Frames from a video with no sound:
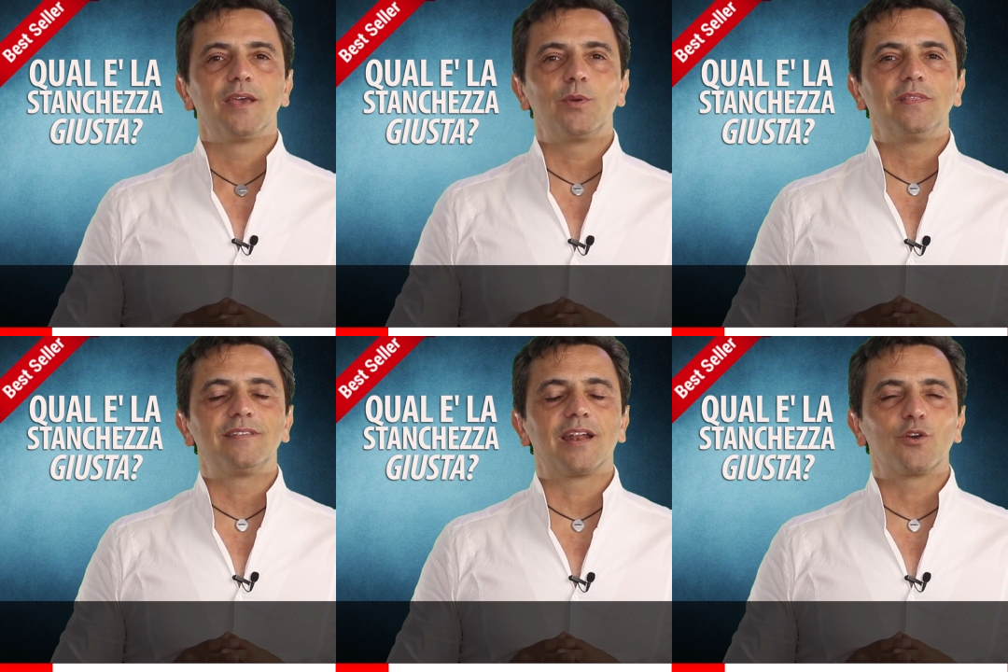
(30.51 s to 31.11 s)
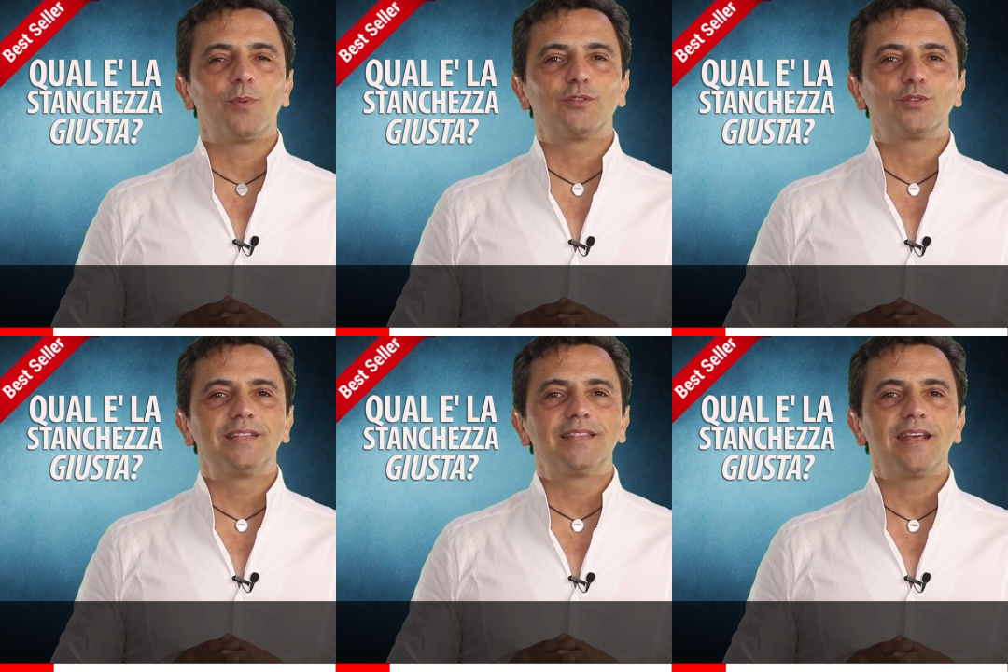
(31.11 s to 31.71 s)
Quindi se l'argomento
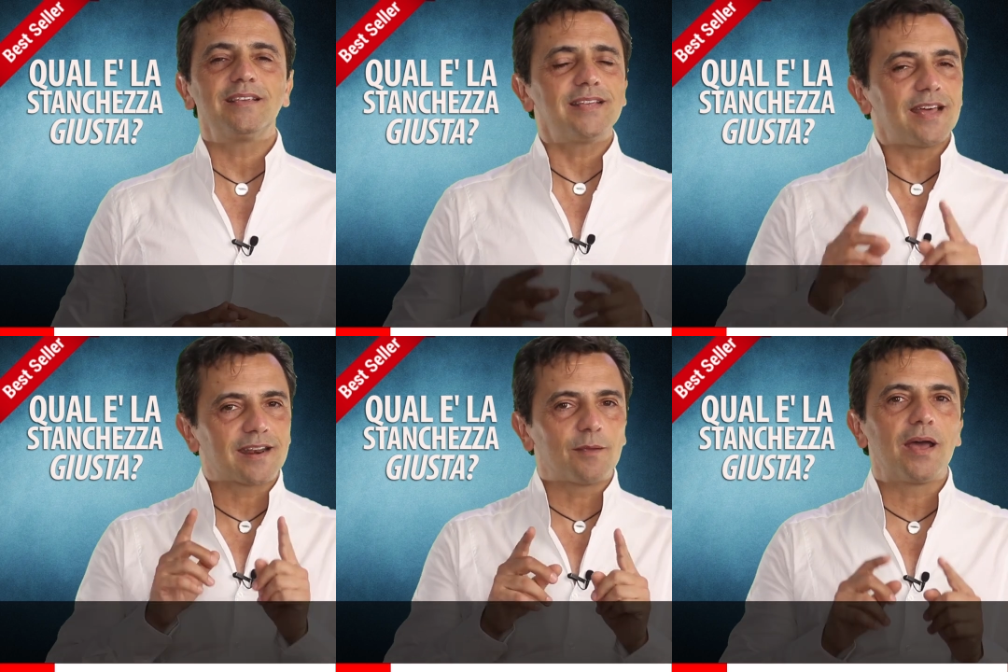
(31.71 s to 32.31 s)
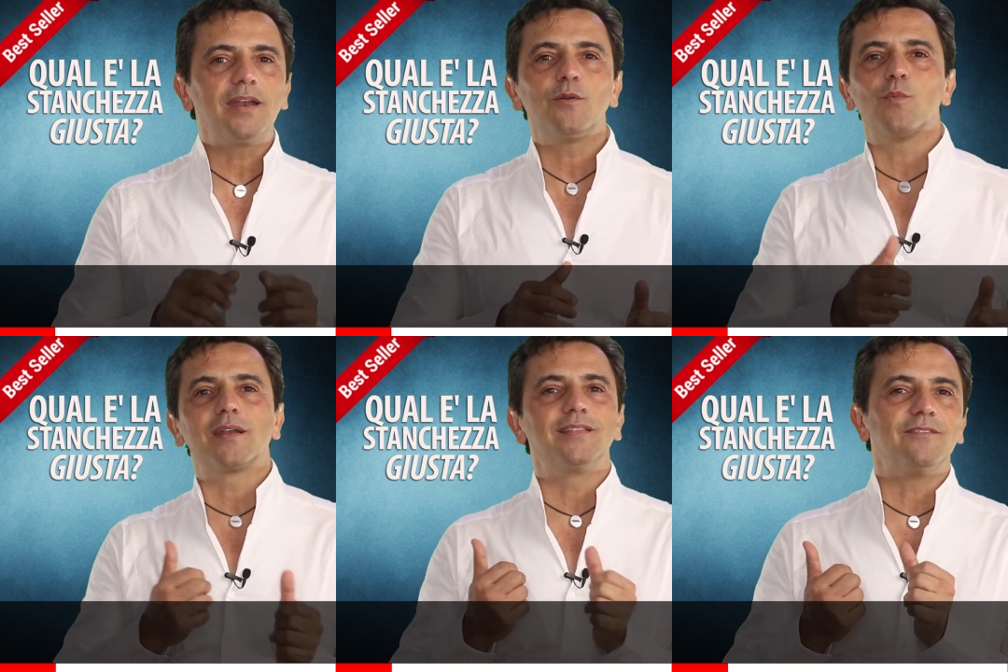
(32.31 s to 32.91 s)
ti interessa, rimani,
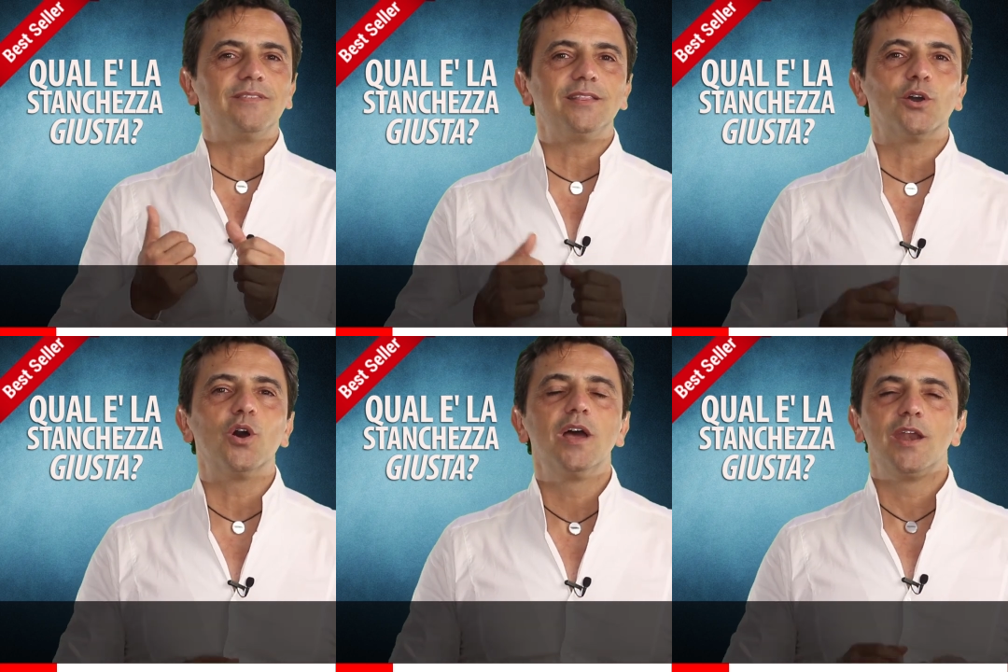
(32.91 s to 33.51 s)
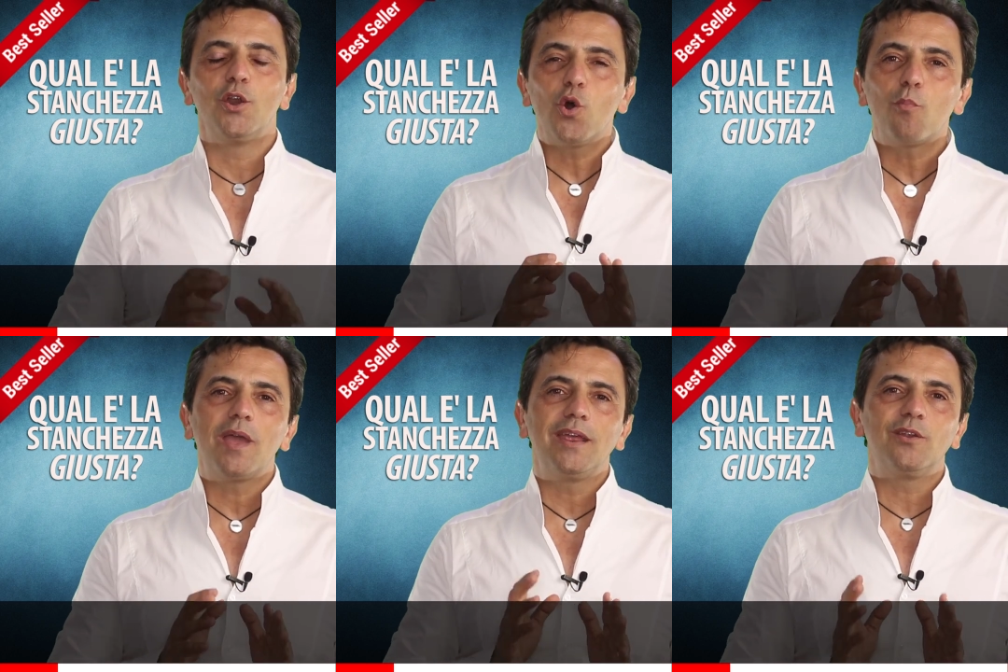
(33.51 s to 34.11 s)
guardi il video No
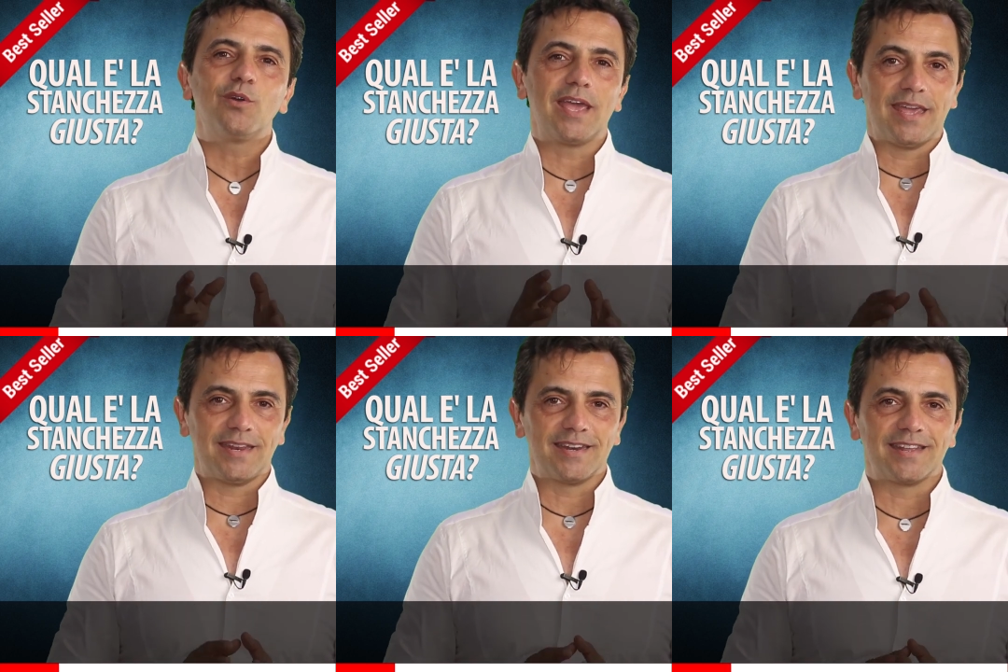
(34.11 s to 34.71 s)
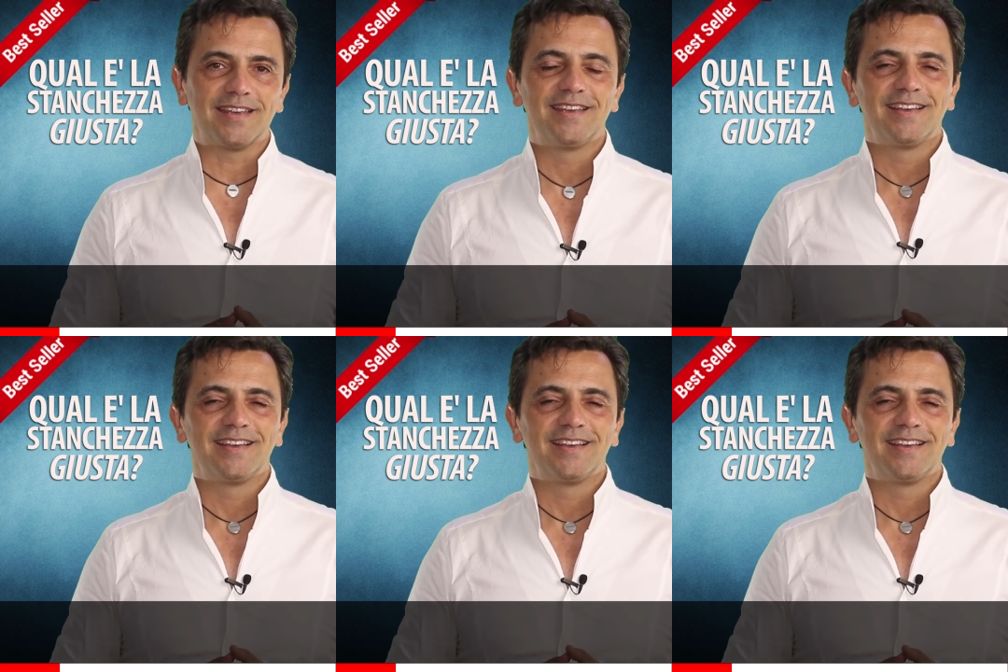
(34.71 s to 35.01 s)
Pain No Gain